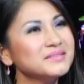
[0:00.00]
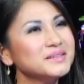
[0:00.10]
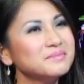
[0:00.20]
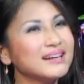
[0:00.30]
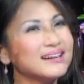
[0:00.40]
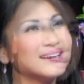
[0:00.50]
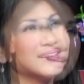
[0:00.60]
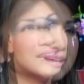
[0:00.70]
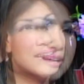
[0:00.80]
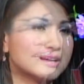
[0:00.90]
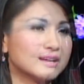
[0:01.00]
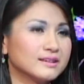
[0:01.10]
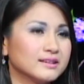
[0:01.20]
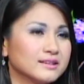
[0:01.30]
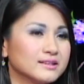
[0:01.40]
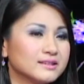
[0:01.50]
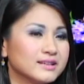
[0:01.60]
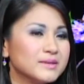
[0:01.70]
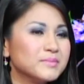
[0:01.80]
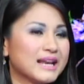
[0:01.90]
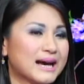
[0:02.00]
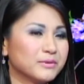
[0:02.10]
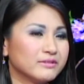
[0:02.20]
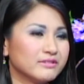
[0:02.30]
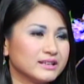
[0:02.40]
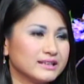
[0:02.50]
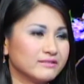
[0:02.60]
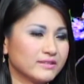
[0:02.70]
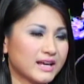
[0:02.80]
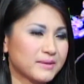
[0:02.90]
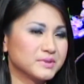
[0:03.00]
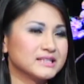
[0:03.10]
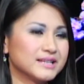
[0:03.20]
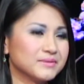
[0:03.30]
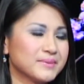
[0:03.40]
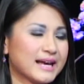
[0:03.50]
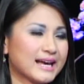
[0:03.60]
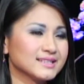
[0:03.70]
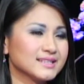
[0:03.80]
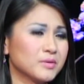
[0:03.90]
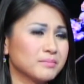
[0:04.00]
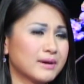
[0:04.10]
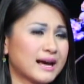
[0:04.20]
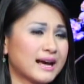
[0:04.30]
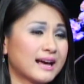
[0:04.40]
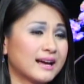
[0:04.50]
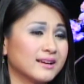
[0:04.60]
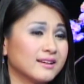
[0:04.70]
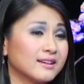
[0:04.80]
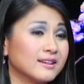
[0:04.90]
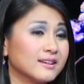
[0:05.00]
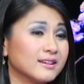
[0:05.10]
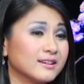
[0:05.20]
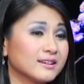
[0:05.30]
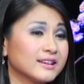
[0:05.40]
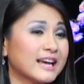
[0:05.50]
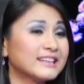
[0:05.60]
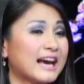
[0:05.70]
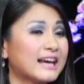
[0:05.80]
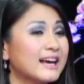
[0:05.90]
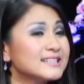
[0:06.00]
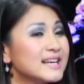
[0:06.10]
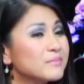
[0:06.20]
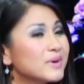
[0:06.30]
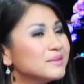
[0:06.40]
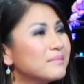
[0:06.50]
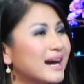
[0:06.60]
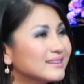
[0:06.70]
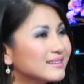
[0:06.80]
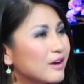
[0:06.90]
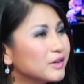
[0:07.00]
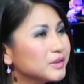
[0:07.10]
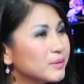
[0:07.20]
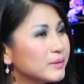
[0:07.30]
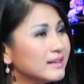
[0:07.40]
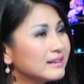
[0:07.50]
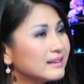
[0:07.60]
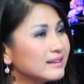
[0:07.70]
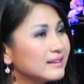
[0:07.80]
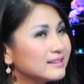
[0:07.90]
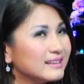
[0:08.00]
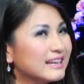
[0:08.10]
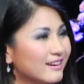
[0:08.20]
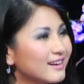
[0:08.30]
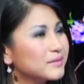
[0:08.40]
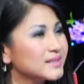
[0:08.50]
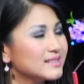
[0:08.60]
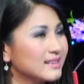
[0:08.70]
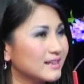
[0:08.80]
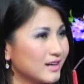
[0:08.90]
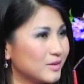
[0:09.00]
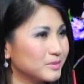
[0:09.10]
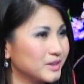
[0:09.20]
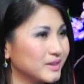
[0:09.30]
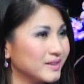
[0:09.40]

nhưng mà khi mình làm một cái việc gì, em trình diễn một bài hát xong mà khán giả đã xem hết bài từ đầu đến cuối, chị nghĩ đó là một cái sự thành công rồi,